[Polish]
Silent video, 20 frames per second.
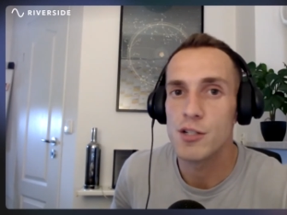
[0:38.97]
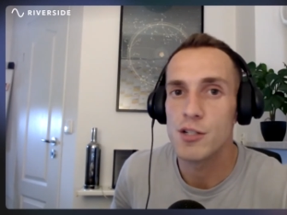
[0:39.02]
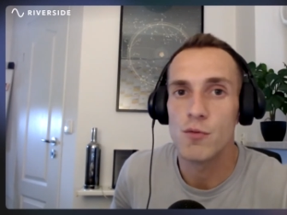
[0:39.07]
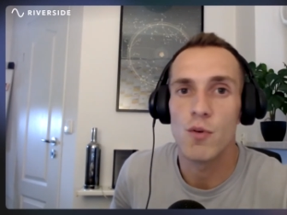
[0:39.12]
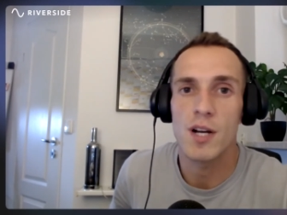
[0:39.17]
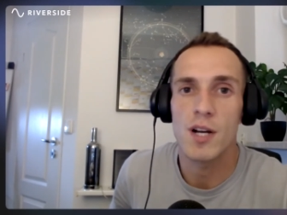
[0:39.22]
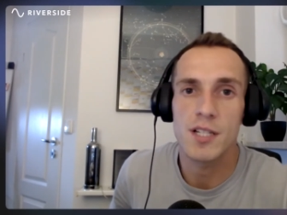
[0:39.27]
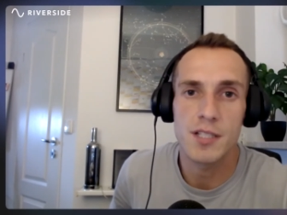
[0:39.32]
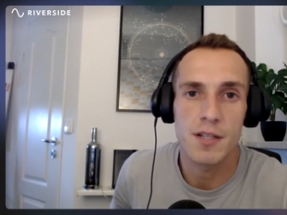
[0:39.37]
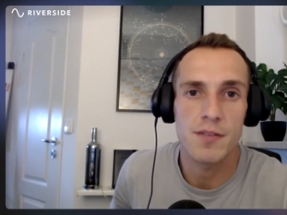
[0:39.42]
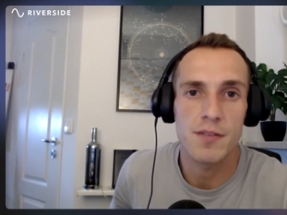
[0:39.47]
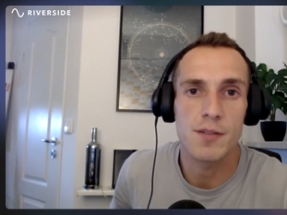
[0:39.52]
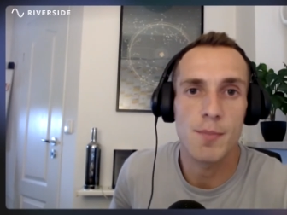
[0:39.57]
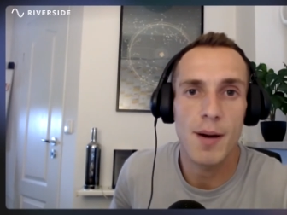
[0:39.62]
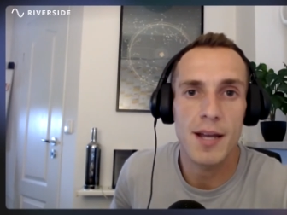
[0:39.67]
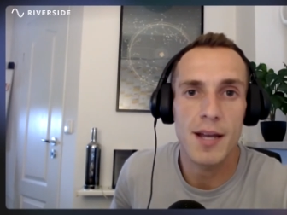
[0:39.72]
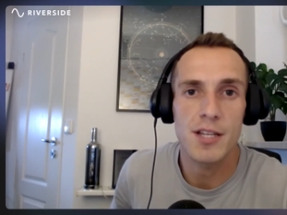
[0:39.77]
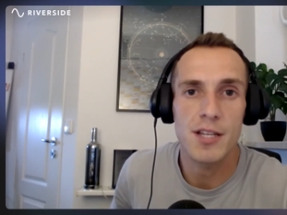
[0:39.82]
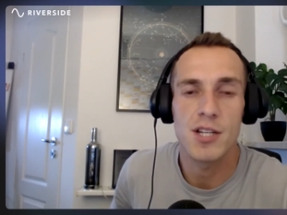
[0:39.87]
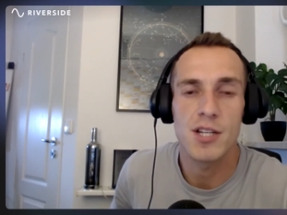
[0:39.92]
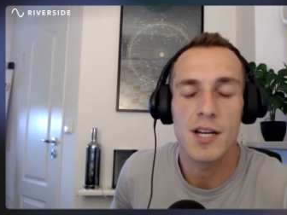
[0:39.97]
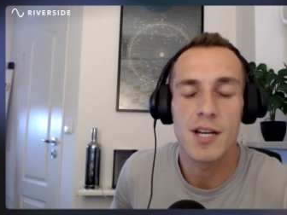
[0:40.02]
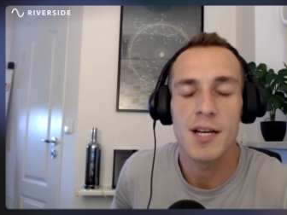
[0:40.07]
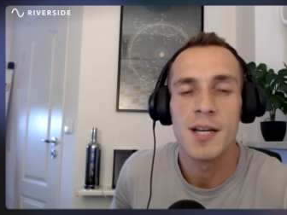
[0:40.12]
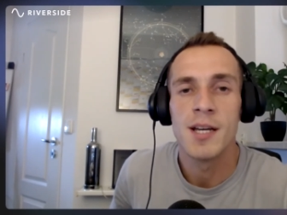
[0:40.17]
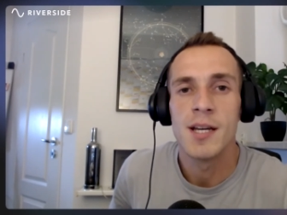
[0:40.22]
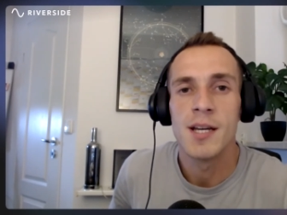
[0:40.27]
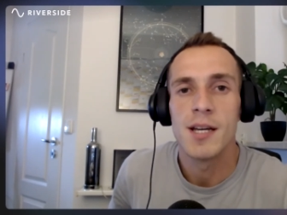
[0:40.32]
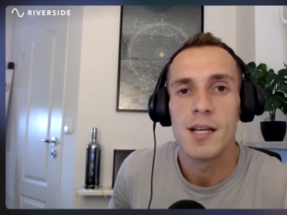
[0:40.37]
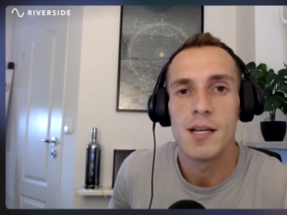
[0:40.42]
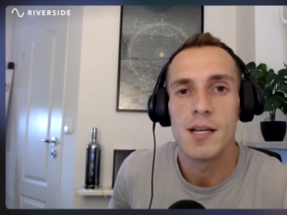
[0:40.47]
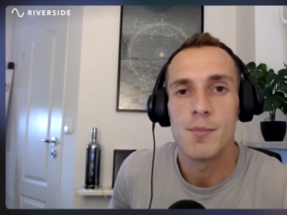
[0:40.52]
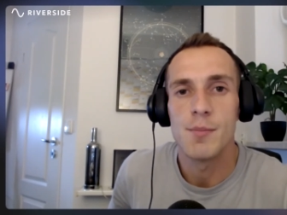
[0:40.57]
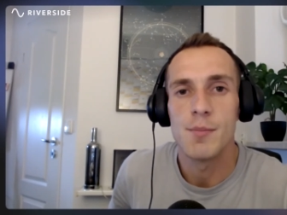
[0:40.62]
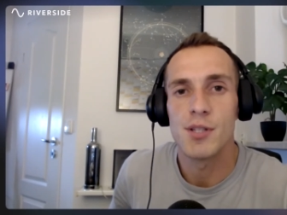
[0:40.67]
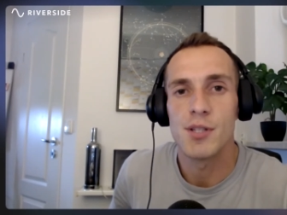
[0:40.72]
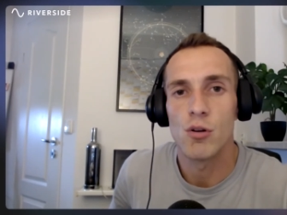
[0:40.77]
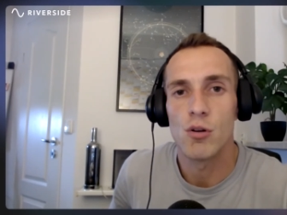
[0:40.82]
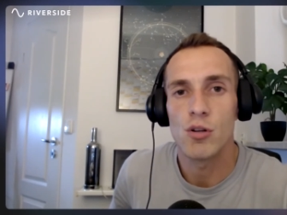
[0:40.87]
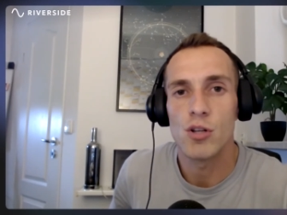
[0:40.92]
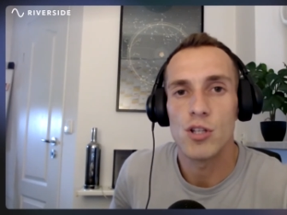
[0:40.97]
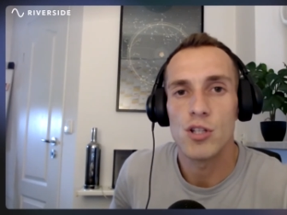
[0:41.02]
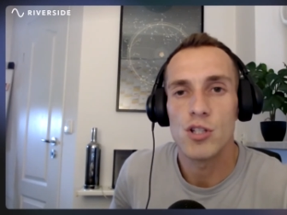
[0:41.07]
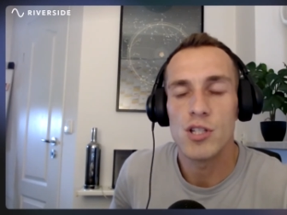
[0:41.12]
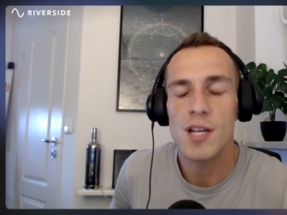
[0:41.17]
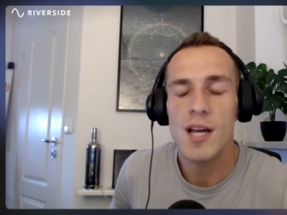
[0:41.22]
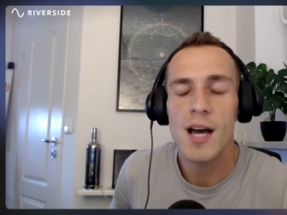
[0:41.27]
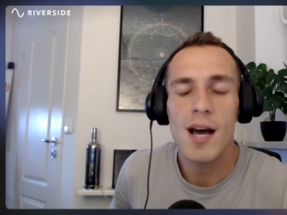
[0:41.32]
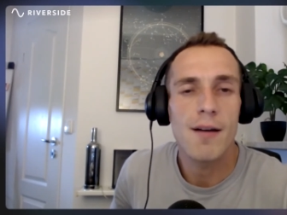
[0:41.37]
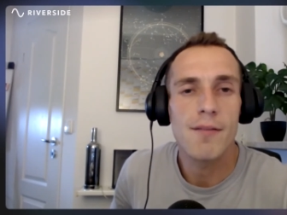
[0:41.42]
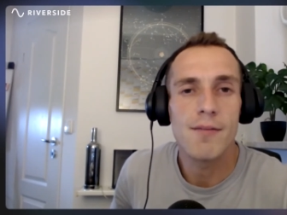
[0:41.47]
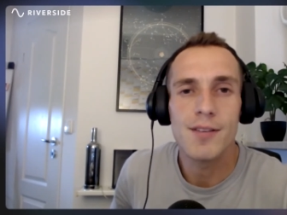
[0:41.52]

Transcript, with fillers: czy właśnie wsparcie e, psychologiczne,